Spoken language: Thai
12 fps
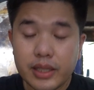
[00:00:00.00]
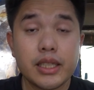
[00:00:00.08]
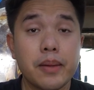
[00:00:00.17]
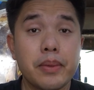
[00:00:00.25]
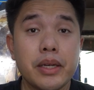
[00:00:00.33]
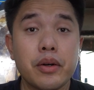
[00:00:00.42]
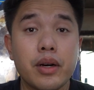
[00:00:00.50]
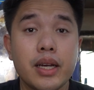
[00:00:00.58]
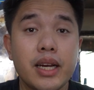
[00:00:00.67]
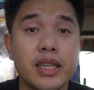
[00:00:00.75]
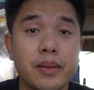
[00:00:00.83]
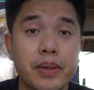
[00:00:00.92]
ชามนี้ขออนุ
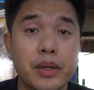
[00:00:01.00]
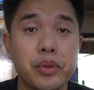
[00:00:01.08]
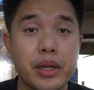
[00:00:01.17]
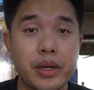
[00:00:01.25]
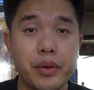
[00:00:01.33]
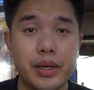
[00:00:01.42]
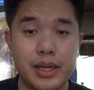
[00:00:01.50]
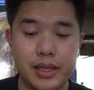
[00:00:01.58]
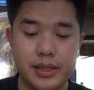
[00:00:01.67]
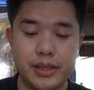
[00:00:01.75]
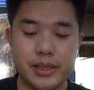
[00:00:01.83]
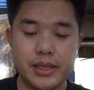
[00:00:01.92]
ญาตหยิบให้ดูเลยดีกว่า
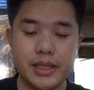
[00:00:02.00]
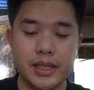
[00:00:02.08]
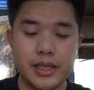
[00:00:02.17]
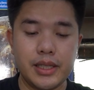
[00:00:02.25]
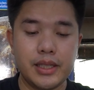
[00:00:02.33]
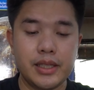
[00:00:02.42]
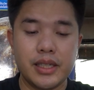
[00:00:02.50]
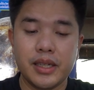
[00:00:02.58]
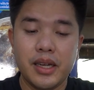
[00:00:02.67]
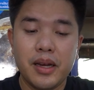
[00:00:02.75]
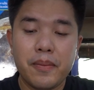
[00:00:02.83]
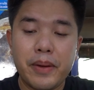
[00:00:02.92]
ซึ่งก็คือ
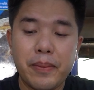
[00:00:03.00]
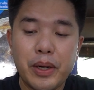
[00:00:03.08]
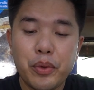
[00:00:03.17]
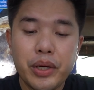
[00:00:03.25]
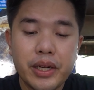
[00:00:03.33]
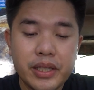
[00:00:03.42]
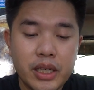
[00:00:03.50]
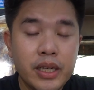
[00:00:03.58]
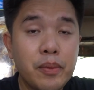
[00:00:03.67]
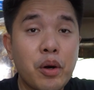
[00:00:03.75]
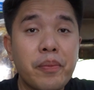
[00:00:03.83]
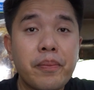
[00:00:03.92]
เป็นเมนูหนึ่งที่
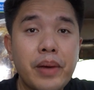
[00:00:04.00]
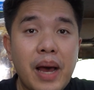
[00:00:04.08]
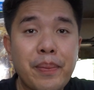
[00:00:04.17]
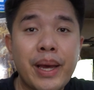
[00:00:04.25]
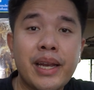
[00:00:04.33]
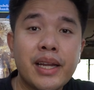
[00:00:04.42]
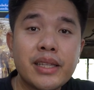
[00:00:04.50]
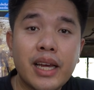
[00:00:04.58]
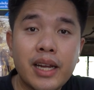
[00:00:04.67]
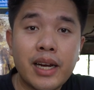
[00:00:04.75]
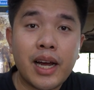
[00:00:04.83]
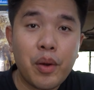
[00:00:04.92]
ผมแอบเห็นตั้งแต่
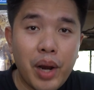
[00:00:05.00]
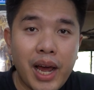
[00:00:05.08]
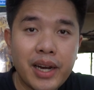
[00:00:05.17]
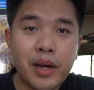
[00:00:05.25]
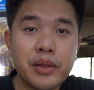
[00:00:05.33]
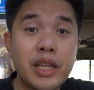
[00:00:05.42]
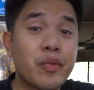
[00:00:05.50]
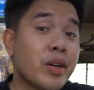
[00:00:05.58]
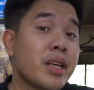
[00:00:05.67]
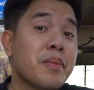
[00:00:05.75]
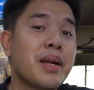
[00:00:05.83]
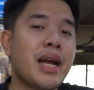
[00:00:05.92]
เดินเข้าร้านเขาติดไว้
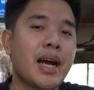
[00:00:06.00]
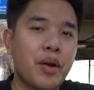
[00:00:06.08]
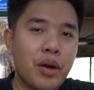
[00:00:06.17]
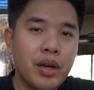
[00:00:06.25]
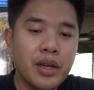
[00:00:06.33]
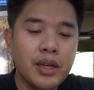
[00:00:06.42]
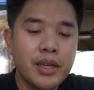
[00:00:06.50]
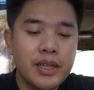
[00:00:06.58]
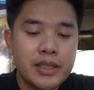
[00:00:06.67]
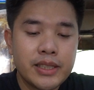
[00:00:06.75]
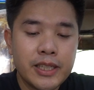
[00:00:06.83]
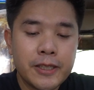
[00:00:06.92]
ที่ผนังเนาะ
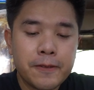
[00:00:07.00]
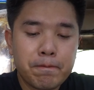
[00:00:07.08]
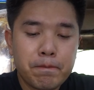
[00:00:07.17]
ซึ่ง